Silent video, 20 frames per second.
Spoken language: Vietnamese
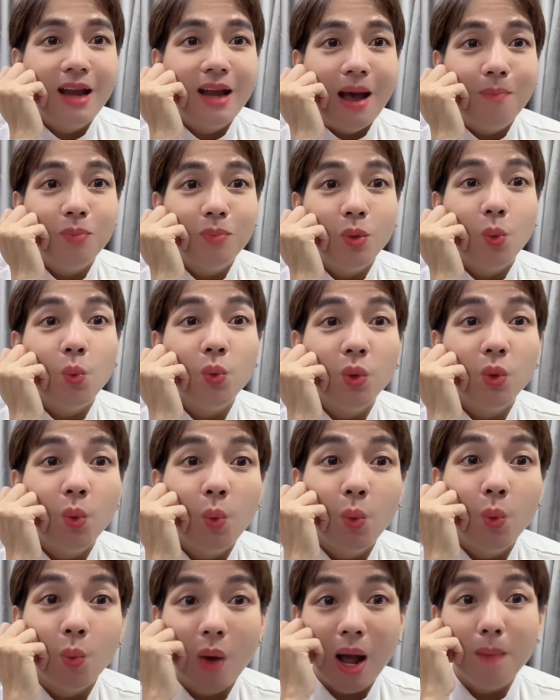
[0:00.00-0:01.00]
đi đám chú
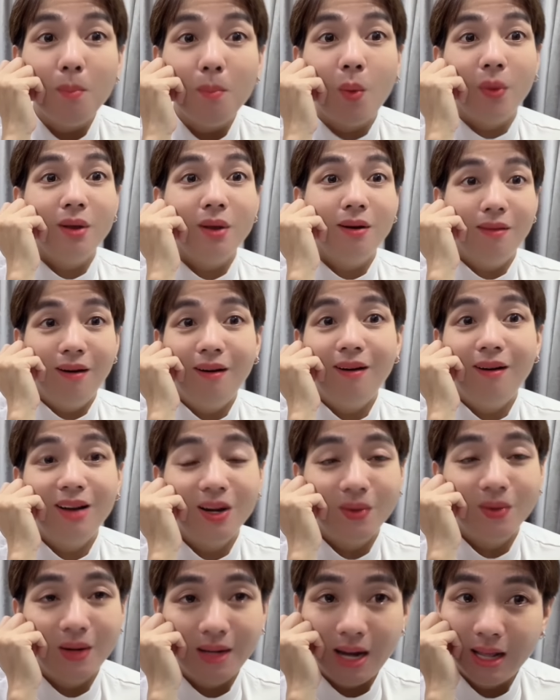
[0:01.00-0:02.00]
vui quá mọi người ơi
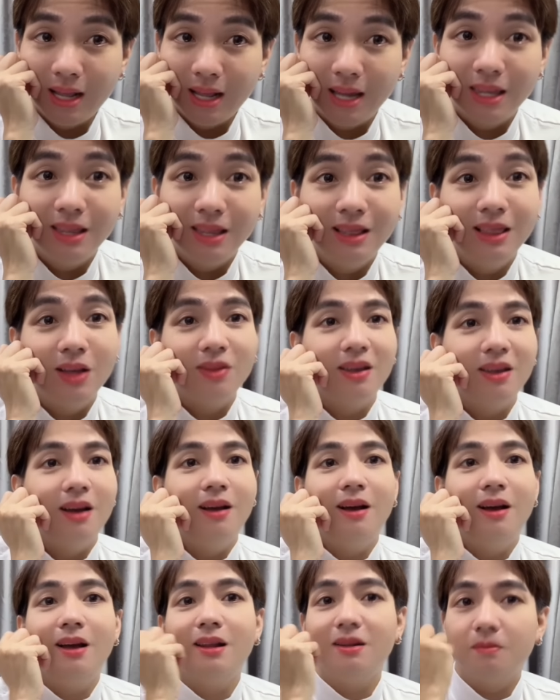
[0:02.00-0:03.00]
rồi nọ là là trời
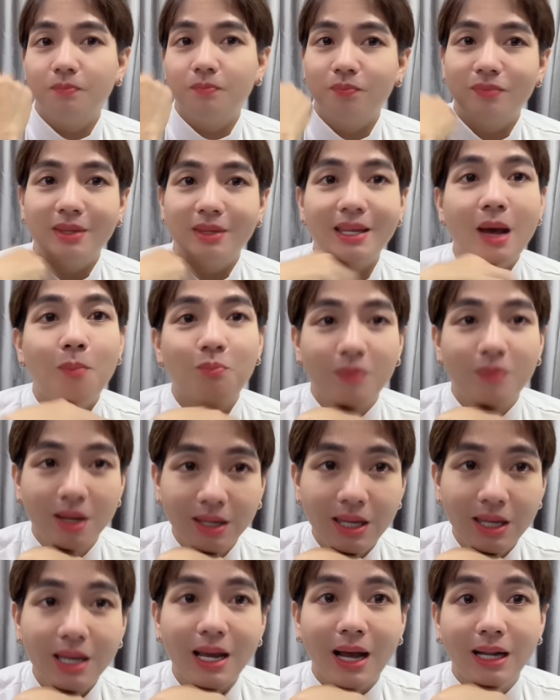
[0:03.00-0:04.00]
ơi chọc tới
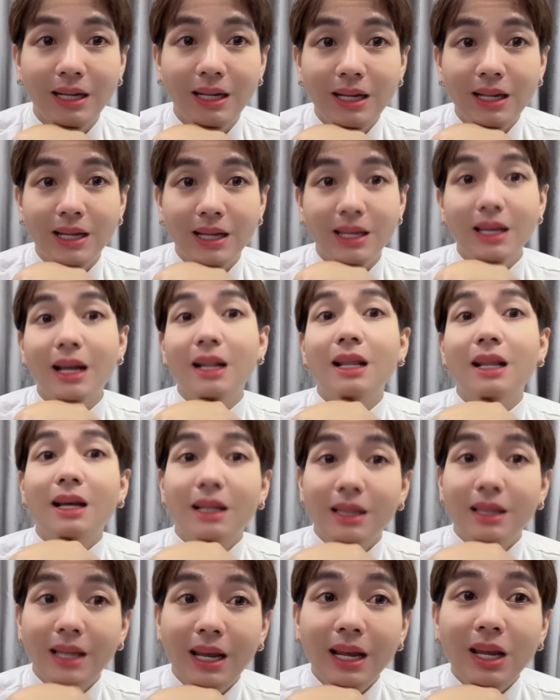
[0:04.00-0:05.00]
chí cảnh đó là chí cảnh
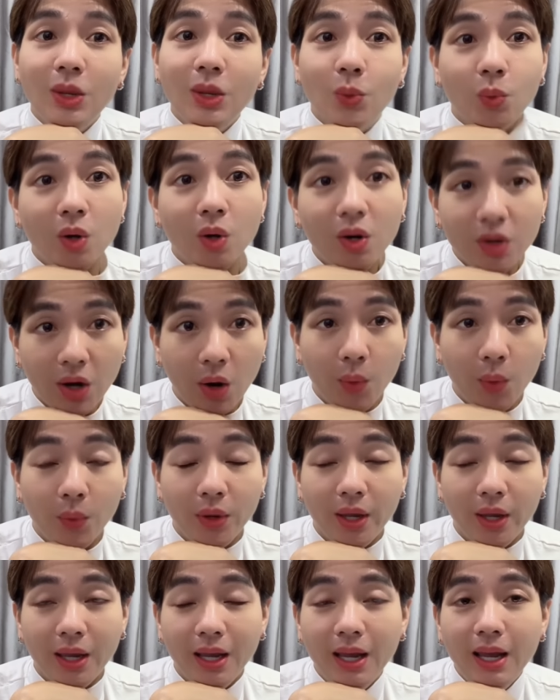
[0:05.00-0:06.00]
lên tiếng cái vụ đó
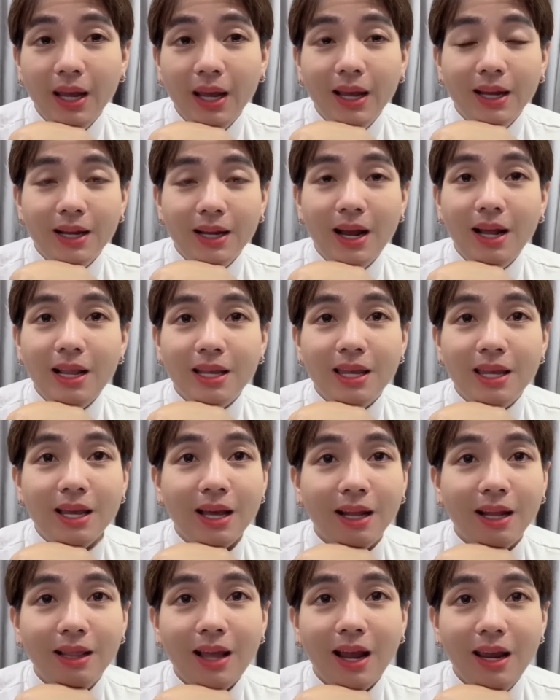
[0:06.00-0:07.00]
rồi đó là chí
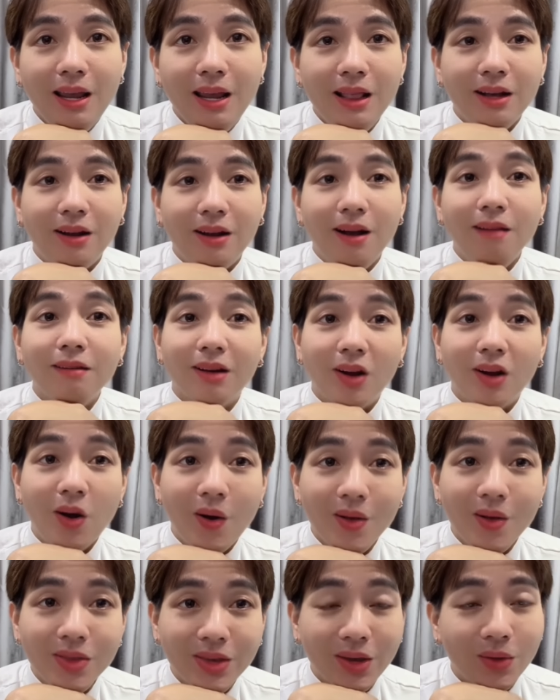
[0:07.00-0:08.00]
cảnh thấy là rất là
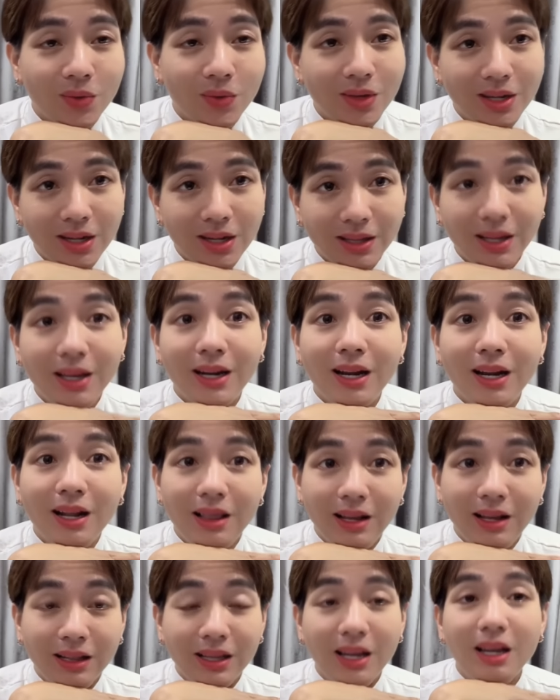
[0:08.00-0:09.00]
khó chịu cho nên chí cảnh đã
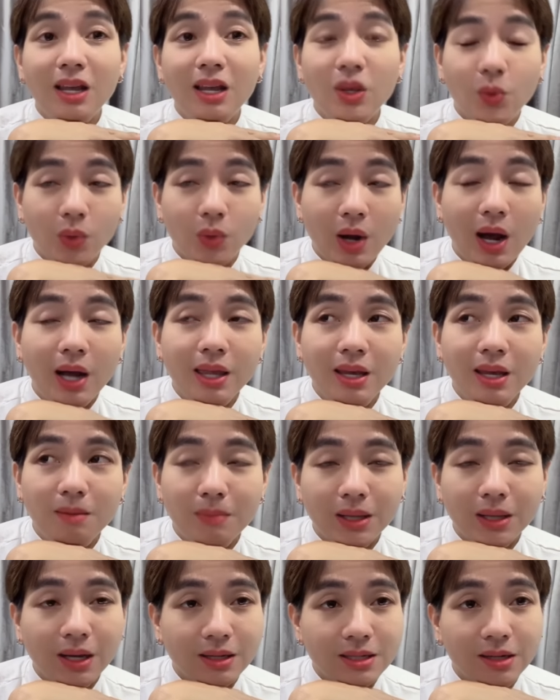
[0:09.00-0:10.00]
lên tiếng cái vụ đó nhưng
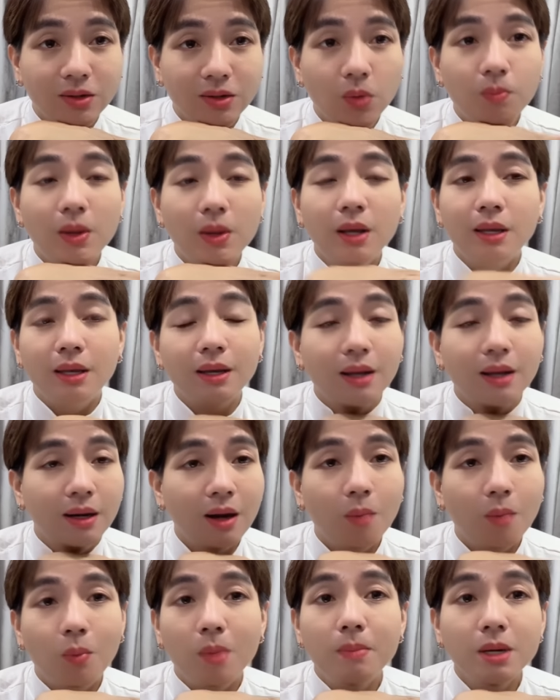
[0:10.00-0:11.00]
mà thật sự lúc đó thì chí cảnh
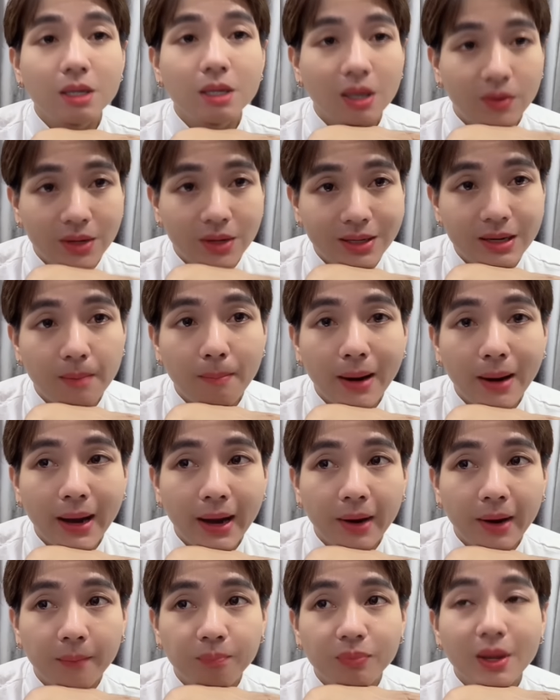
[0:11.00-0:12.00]
không có bước vào drama
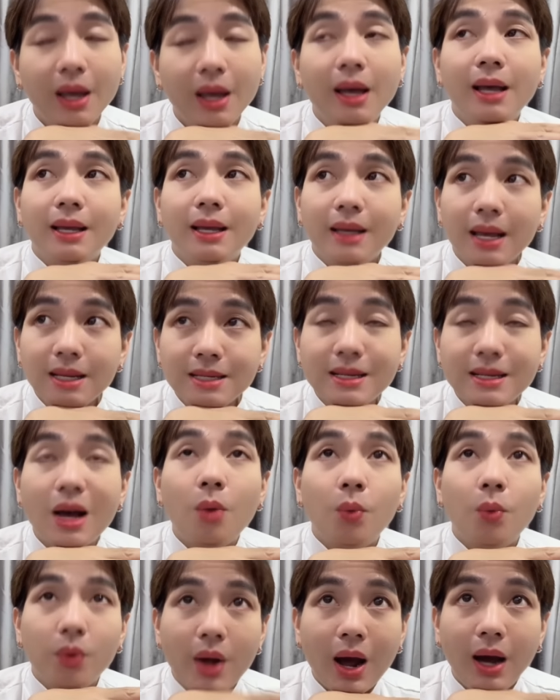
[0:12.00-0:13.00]
cái
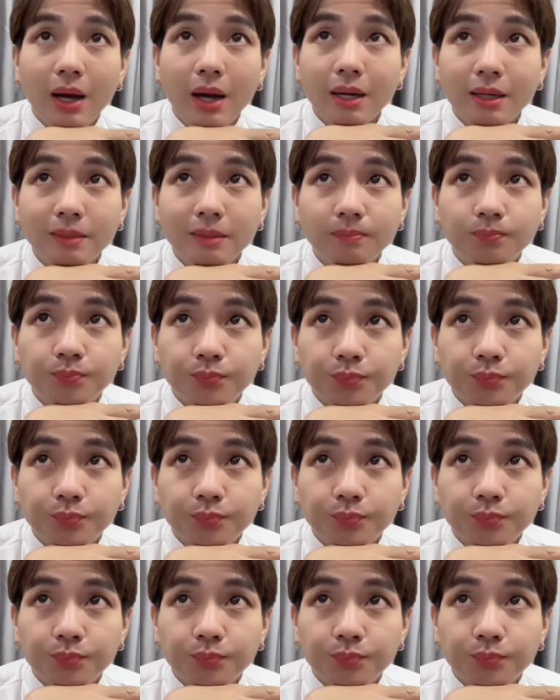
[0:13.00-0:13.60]
sau đó đó